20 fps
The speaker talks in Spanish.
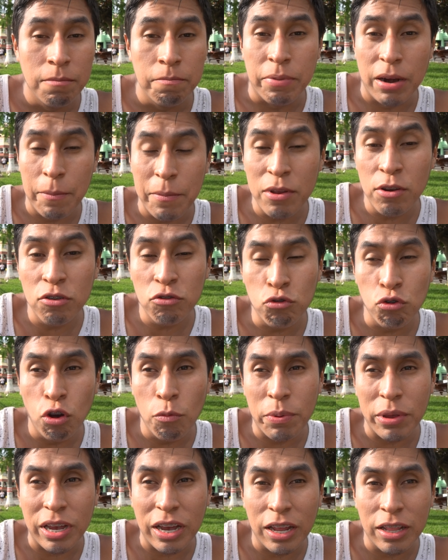para mí no
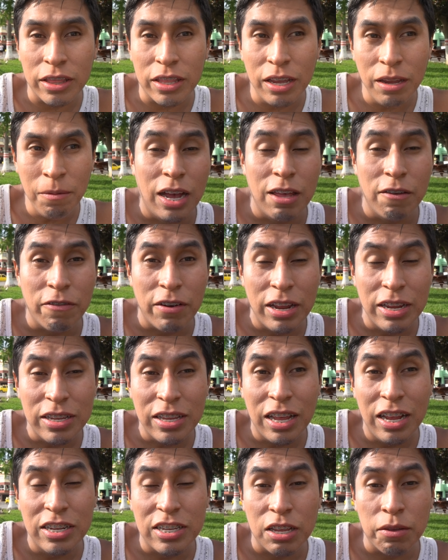estuvo picante, a
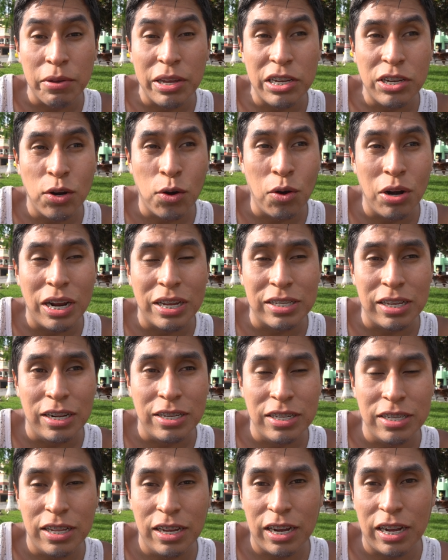diferencia del ceviche o las
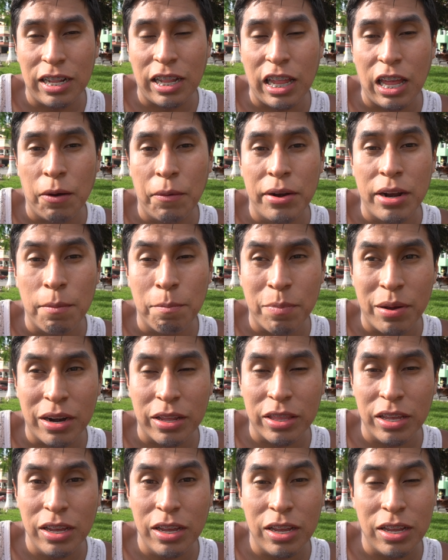salsitas que te daban
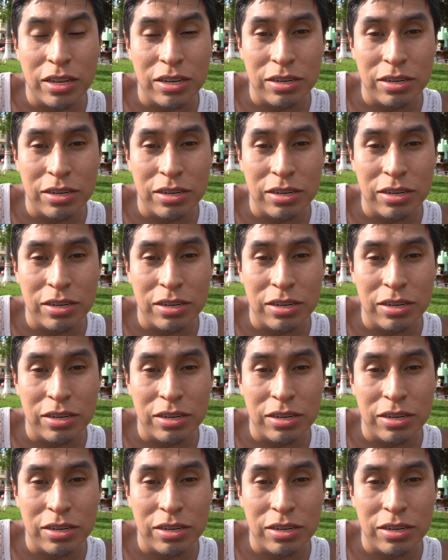aparte,